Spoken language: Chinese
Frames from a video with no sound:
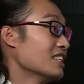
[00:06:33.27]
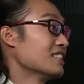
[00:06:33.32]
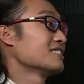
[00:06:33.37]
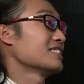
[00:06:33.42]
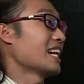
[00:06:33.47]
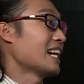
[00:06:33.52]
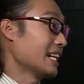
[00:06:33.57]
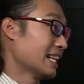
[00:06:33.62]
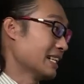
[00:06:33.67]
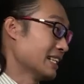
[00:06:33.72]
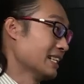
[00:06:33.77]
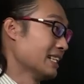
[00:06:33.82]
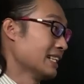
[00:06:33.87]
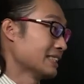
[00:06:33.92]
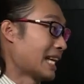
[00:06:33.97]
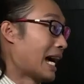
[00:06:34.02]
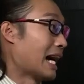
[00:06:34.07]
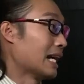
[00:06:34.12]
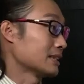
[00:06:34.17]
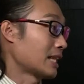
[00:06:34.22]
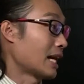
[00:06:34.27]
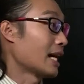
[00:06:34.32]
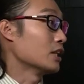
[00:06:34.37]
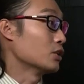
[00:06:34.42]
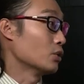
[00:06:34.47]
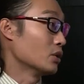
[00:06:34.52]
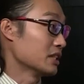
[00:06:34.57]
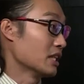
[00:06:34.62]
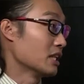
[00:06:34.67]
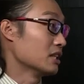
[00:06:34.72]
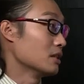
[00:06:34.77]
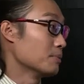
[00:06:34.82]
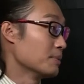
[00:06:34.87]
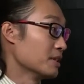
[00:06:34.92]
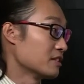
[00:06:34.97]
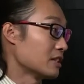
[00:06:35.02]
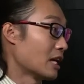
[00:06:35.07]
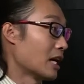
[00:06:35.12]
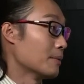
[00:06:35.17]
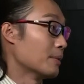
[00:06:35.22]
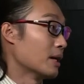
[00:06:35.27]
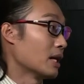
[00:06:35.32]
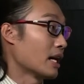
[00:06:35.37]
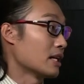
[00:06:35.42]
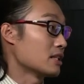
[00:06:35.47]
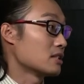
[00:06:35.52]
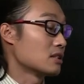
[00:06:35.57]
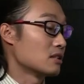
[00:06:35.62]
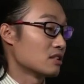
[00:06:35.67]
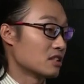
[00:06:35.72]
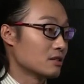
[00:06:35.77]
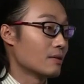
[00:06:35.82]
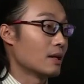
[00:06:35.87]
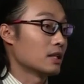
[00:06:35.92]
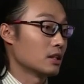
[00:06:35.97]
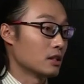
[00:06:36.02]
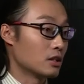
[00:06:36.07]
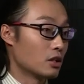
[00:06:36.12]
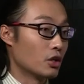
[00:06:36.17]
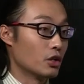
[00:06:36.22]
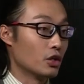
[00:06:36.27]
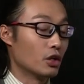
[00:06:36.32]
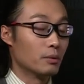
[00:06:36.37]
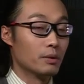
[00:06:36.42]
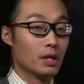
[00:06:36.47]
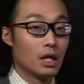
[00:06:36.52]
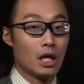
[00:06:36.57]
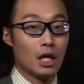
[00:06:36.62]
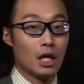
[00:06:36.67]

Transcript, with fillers: 再打太多年的比赛嘛。还是希望能够有